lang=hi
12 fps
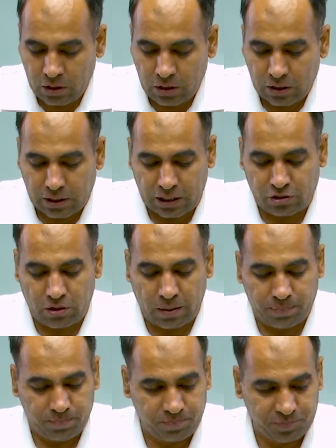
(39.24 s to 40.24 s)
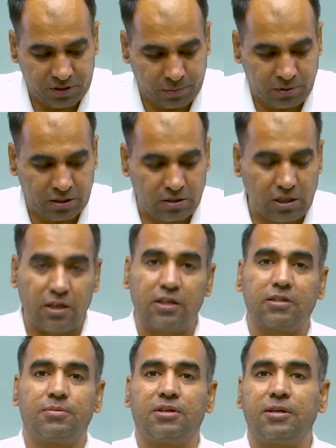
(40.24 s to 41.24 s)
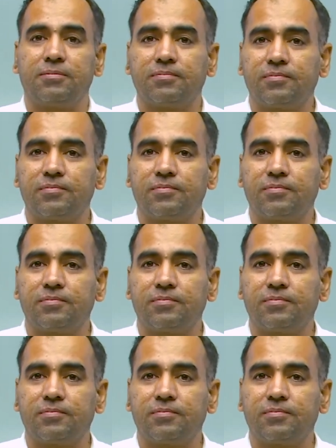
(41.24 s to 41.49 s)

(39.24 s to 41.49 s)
कैसे हो आप तबीयत सही है सबकी